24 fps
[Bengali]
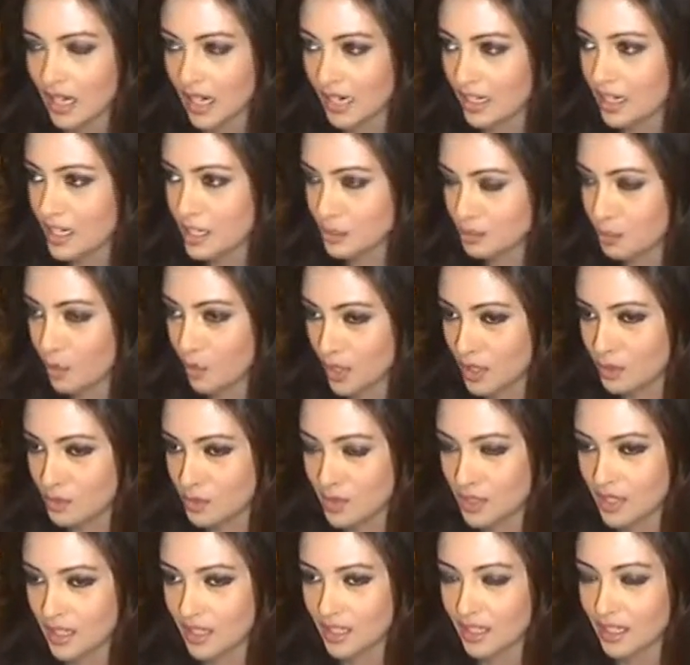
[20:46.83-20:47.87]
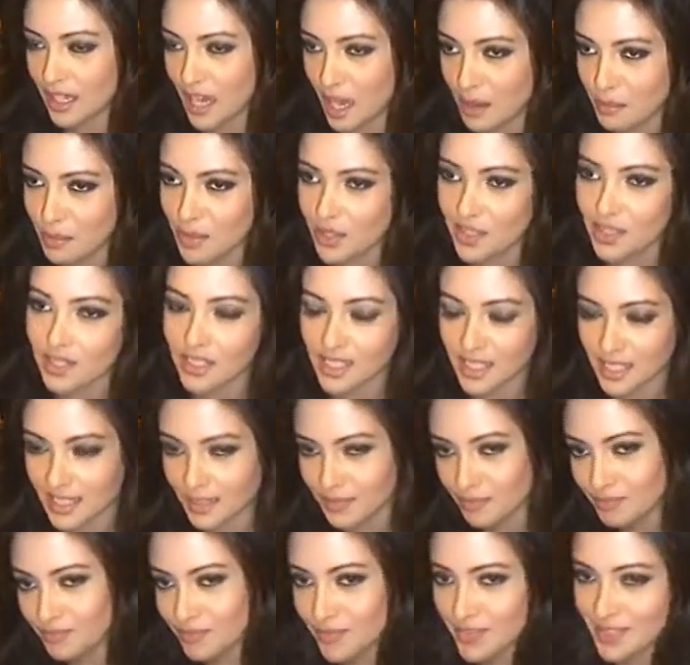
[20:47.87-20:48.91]
অ্যাট লিস্ট বলিউডে গ্ল্যামারাস
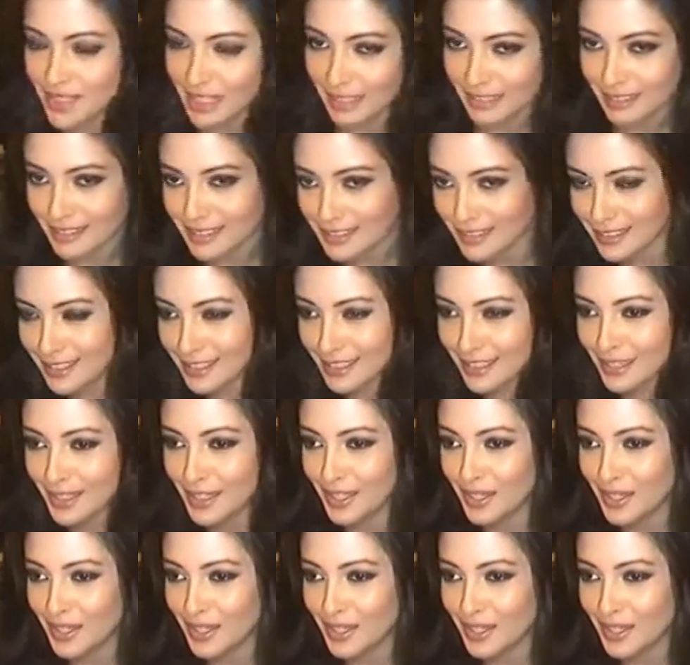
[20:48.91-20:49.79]
সেক্সি